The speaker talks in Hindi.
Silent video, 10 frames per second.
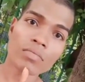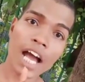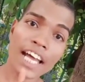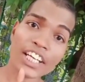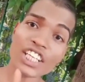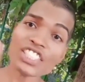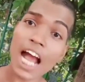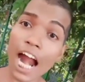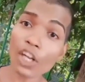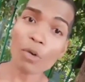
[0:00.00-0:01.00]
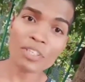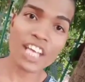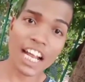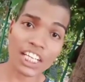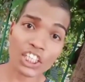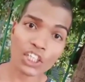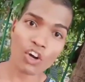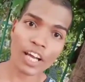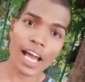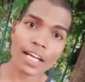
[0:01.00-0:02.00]
हरी हरी झाड़ियों में जाके
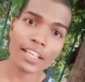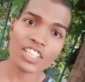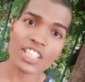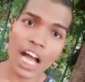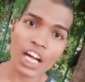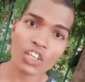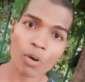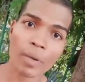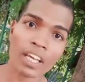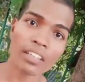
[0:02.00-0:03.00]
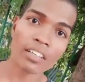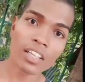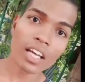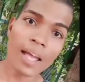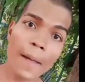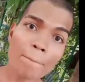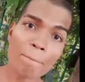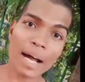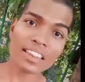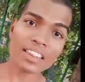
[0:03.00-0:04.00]
गिरोगे हरी हरी झाड़ियों में
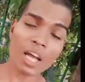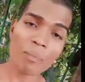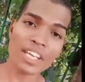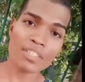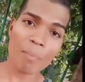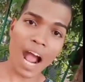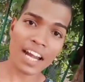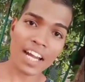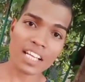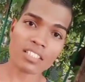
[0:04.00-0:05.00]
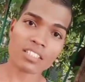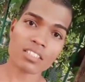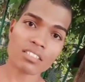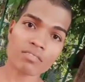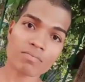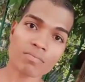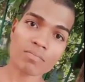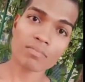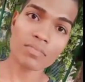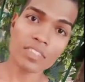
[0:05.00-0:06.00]
बदतमीज मानस
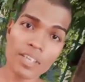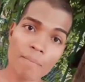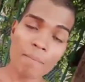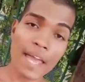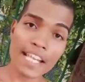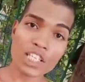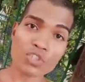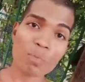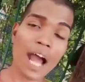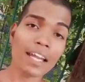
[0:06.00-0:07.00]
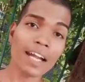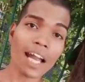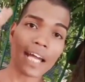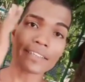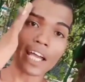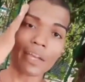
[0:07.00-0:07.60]
मेरे तो जुबान लड़ाता